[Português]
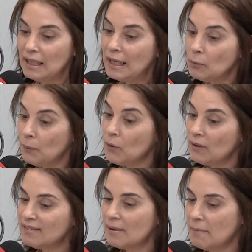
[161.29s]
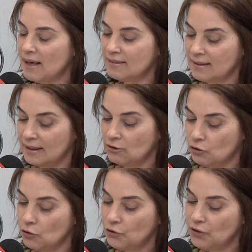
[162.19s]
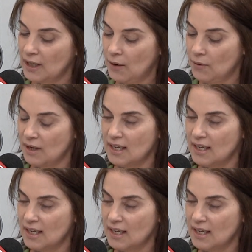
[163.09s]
era um pouco essa máscara social.